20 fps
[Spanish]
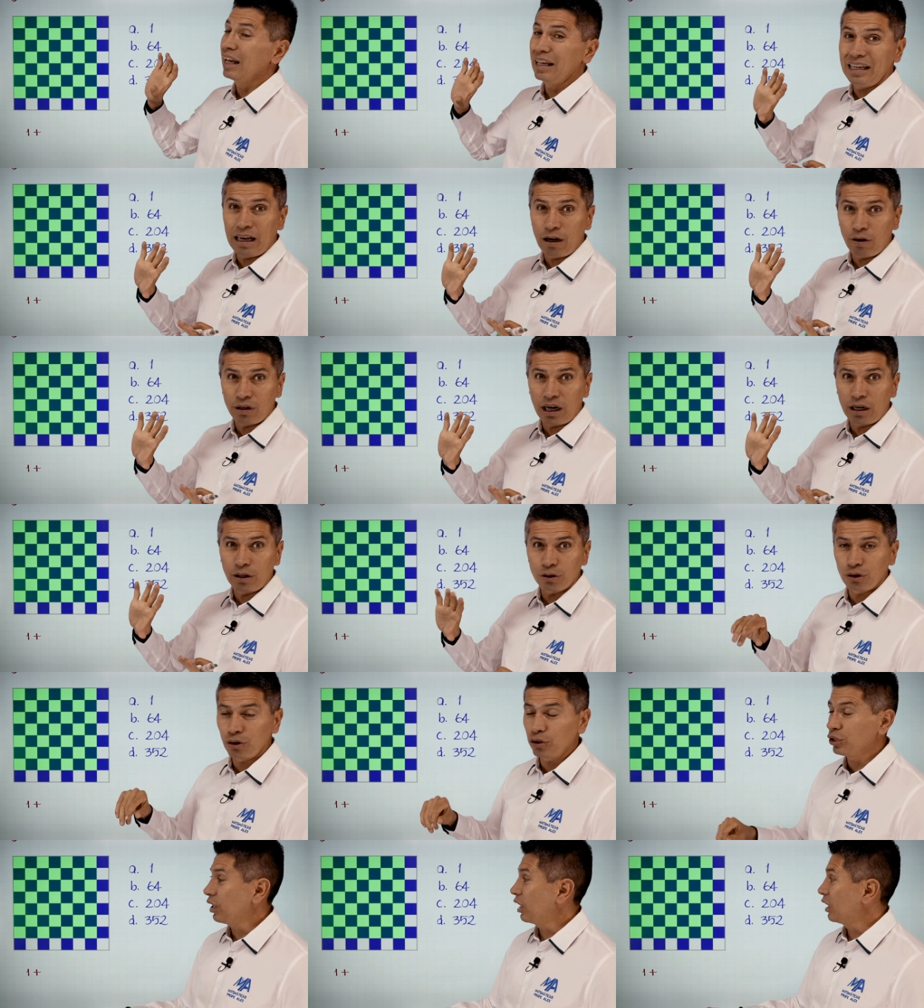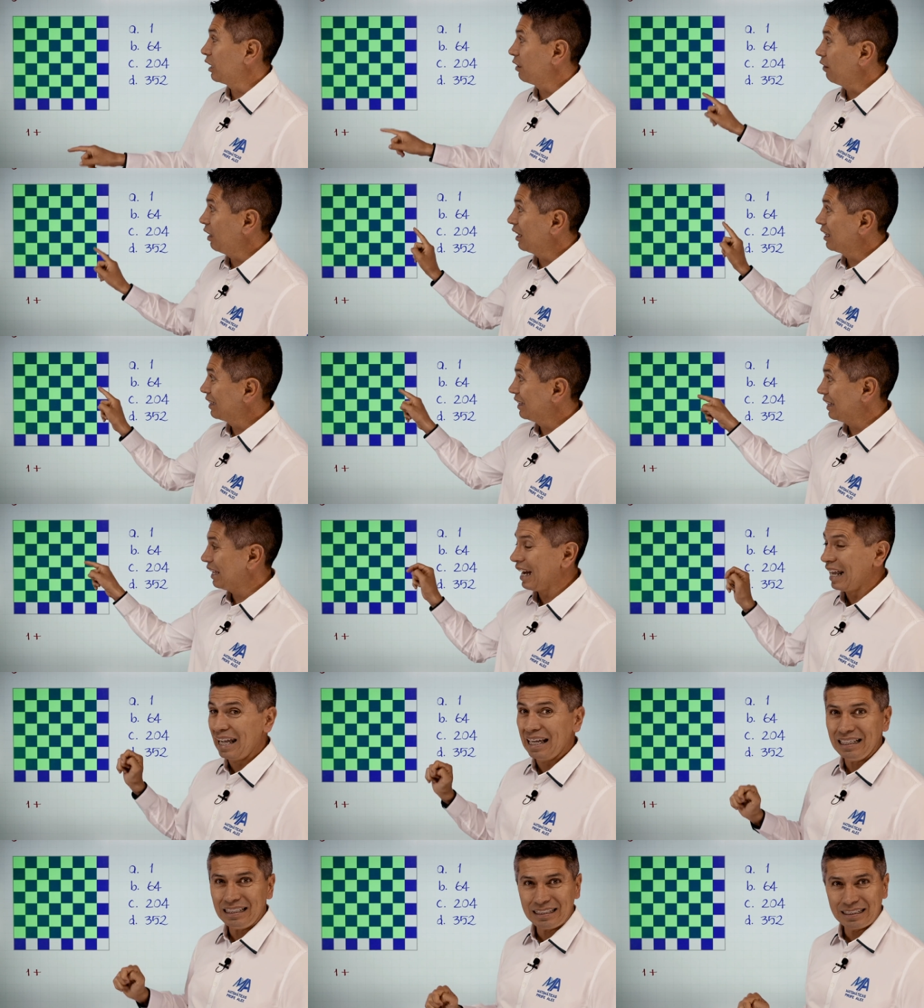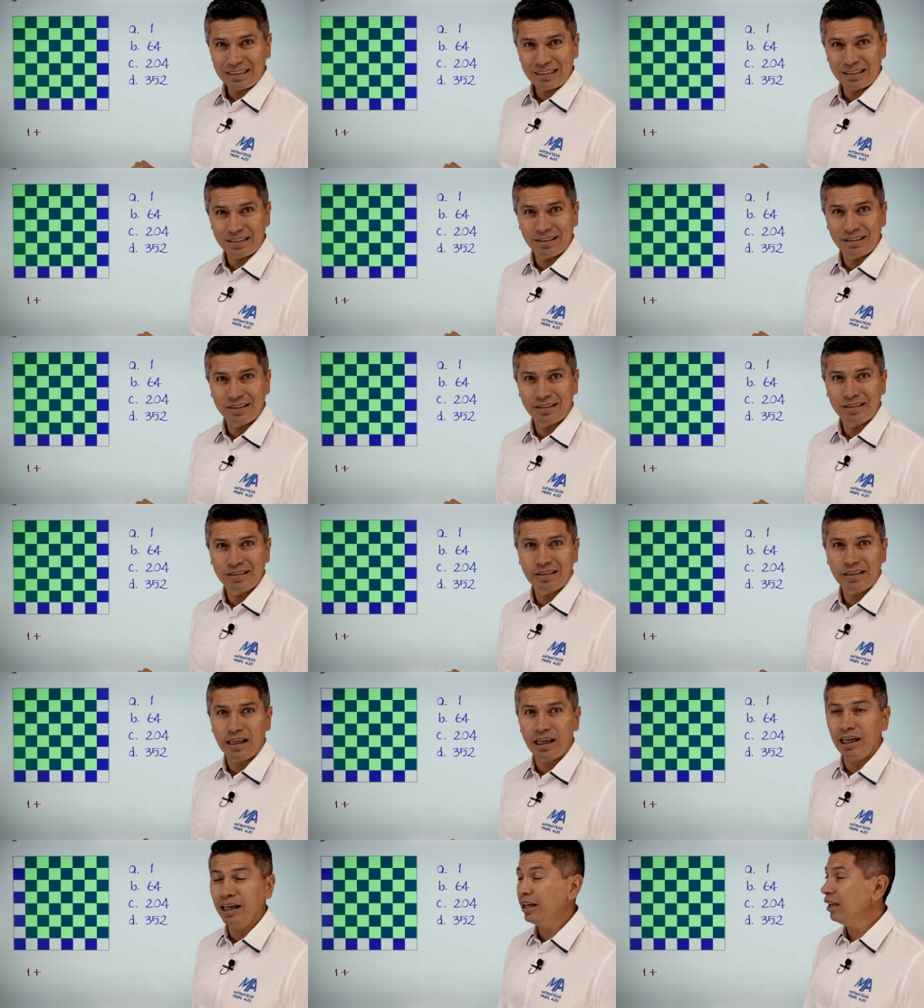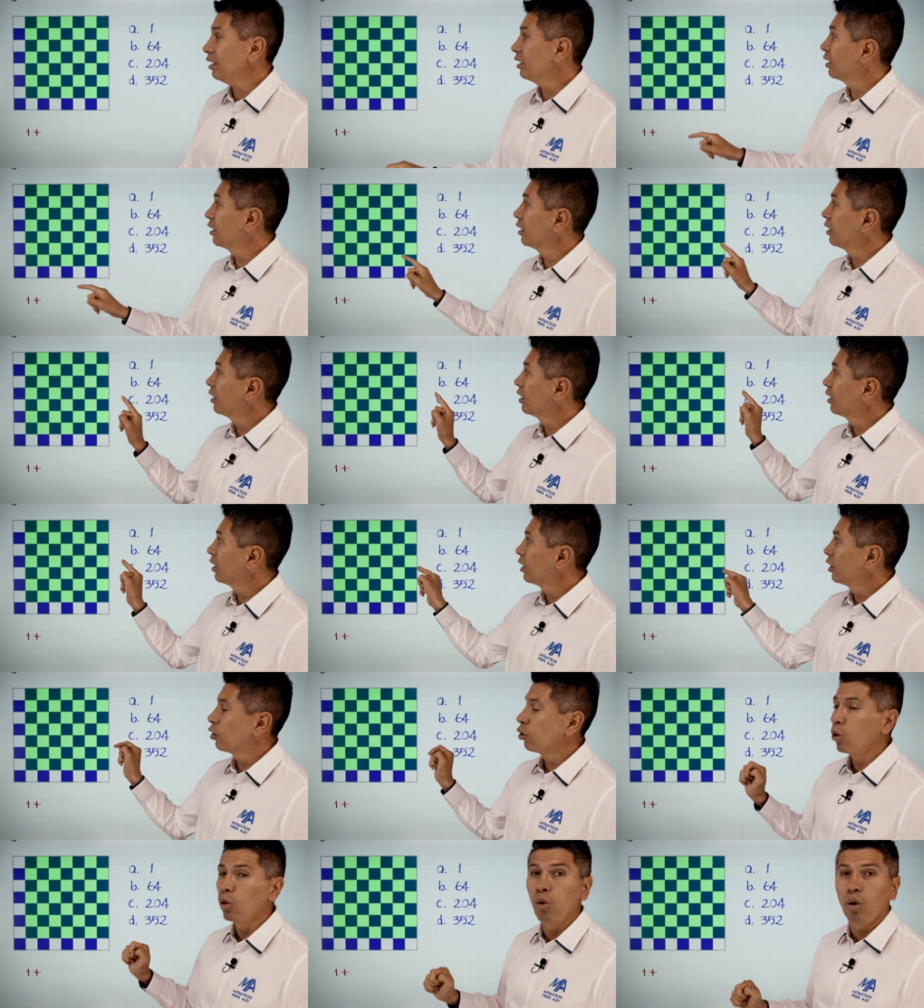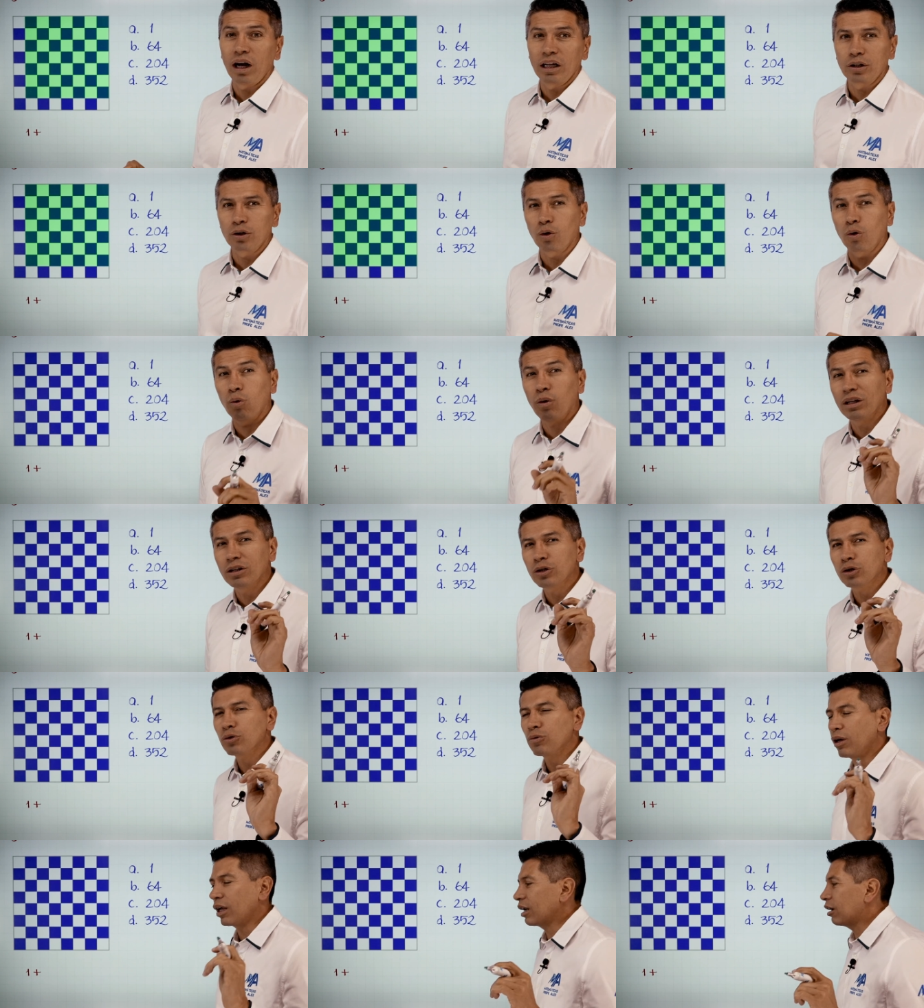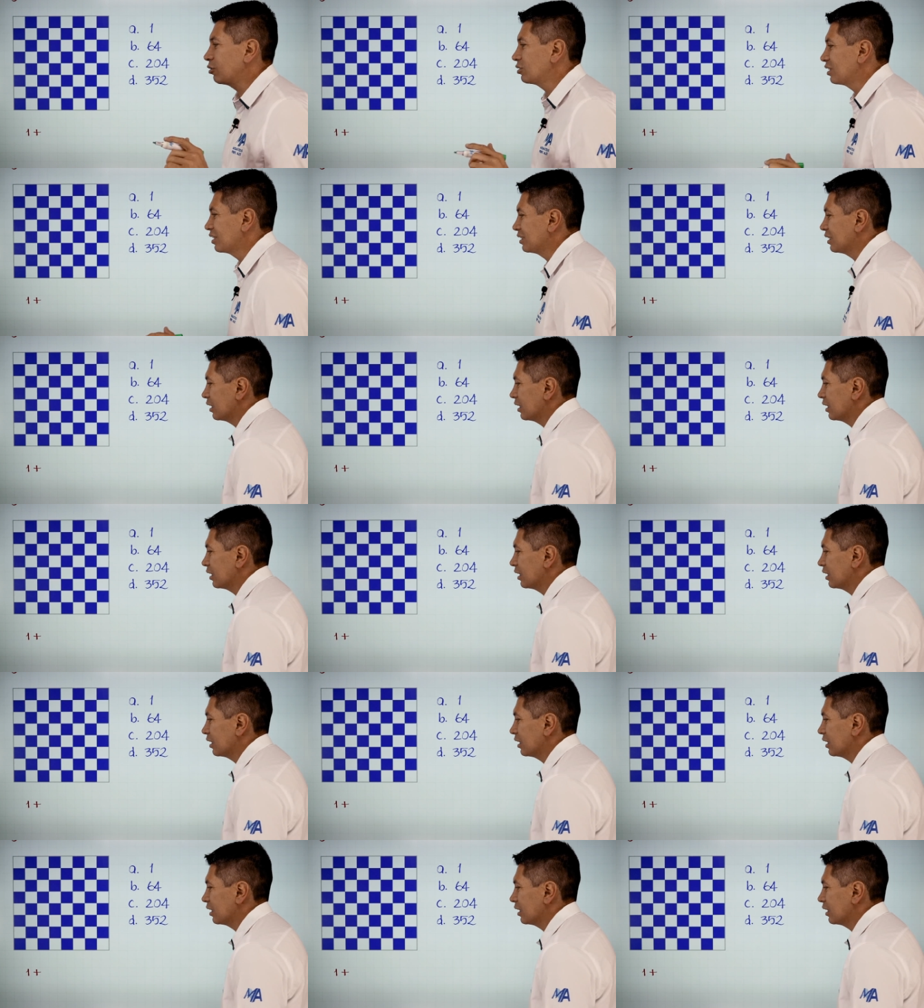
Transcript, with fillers: y ahora los dos de arriba, 3 y 4. ¿Cuántos cuadrados de